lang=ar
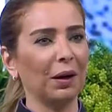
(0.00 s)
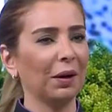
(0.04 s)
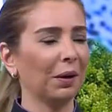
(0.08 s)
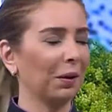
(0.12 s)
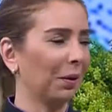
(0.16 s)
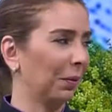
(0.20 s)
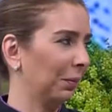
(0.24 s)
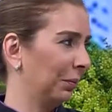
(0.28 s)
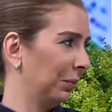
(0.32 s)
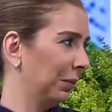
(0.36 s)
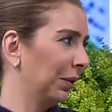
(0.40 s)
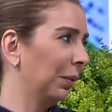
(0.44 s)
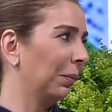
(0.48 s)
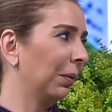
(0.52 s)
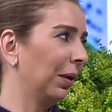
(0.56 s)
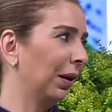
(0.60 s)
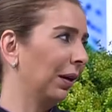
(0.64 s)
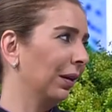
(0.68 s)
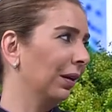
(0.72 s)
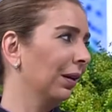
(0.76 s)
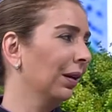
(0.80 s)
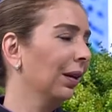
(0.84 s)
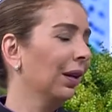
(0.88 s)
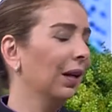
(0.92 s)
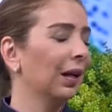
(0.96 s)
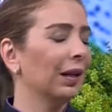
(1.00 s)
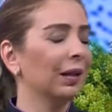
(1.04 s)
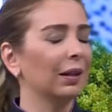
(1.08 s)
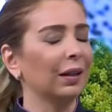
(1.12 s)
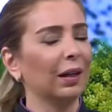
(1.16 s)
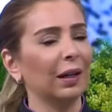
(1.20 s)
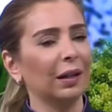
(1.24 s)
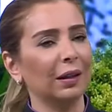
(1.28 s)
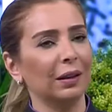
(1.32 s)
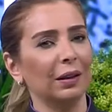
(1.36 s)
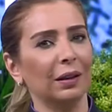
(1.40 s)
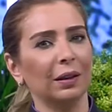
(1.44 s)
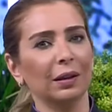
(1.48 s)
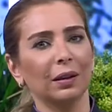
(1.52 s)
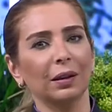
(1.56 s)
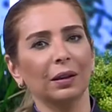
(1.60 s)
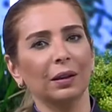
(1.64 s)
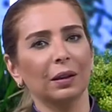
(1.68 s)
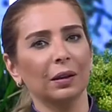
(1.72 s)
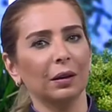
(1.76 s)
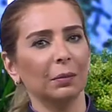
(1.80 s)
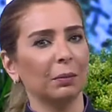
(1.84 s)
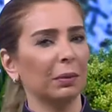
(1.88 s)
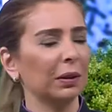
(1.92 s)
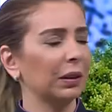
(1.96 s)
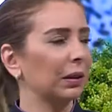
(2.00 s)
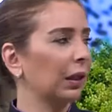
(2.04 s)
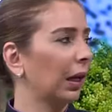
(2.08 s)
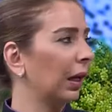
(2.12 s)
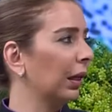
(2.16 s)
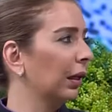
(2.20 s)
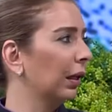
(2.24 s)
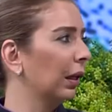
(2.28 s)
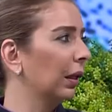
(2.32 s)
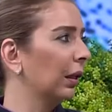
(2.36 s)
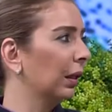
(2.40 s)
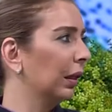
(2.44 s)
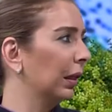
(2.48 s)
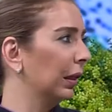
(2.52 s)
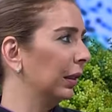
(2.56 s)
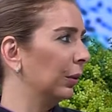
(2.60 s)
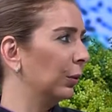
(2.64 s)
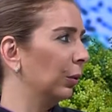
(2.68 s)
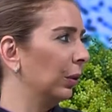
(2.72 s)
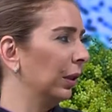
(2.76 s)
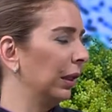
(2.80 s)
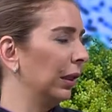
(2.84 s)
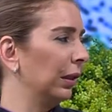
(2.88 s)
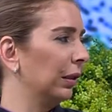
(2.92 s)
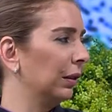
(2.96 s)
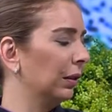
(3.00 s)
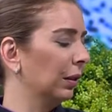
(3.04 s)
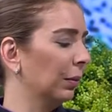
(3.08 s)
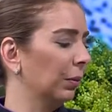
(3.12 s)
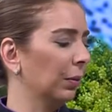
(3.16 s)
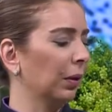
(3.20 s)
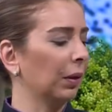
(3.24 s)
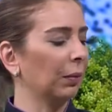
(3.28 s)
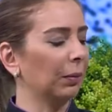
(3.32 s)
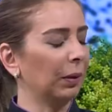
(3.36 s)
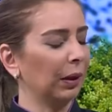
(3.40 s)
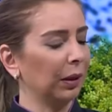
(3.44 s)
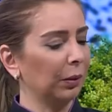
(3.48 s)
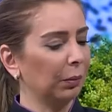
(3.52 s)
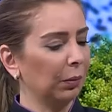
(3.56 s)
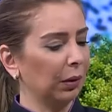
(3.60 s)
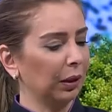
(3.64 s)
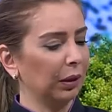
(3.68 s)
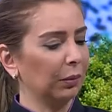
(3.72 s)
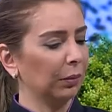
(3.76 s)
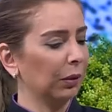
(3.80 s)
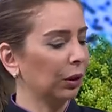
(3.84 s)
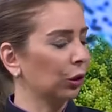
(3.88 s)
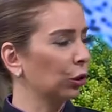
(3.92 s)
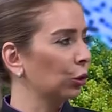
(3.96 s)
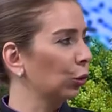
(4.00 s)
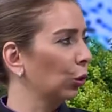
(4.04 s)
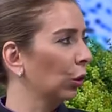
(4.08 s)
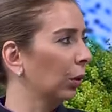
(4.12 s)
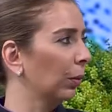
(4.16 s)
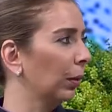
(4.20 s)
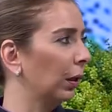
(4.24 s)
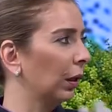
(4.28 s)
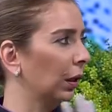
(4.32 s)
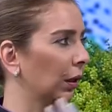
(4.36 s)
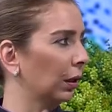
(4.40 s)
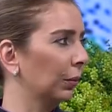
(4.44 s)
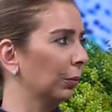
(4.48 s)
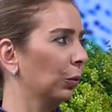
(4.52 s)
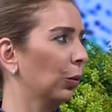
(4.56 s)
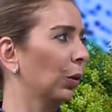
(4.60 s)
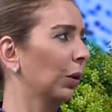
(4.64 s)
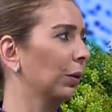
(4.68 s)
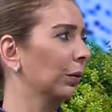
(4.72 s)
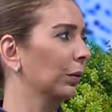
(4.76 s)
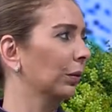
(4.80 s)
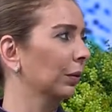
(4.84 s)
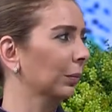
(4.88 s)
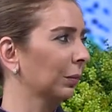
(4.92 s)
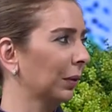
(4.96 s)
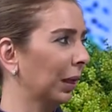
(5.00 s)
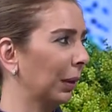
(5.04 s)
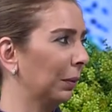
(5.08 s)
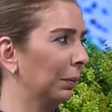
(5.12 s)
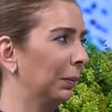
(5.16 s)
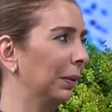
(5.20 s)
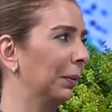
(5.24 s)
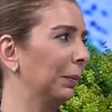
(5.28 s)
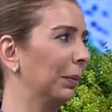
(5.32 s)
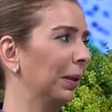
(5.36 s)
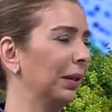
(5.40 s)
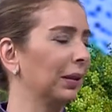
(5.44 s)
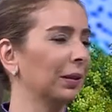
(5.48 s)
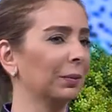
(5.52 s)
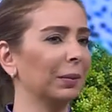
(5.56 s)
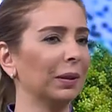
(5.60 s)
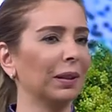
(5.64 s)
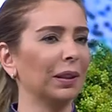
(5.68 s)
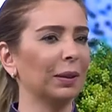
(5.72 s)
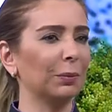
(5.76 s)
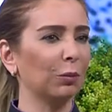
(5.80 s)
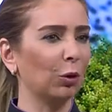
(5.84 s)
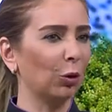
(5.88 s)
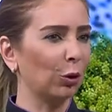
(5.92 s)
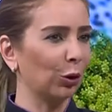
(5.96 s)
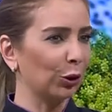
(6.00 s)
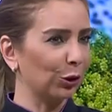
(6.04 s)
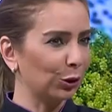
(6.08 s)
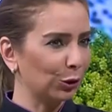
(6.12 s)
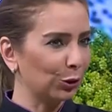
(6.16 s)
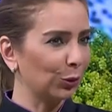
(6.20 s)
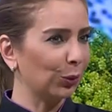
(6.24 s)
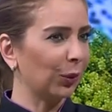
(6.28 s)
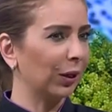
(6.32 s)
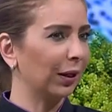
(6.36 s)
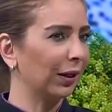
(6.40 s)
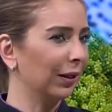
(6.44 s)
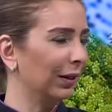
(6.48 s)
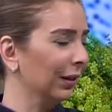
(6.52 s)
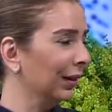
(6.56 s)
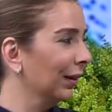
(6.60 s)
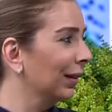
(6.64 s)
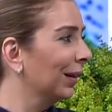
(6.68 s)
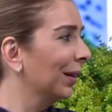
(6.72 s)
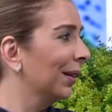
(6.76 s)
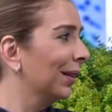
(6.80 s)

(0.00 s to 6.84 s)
حرام طبعاً بالضبط يعني آه، بتخيل يعني يعني التمره مع المي مع الشوربه الواحد تعب بالمعده بعدين باكل شوي بتكوني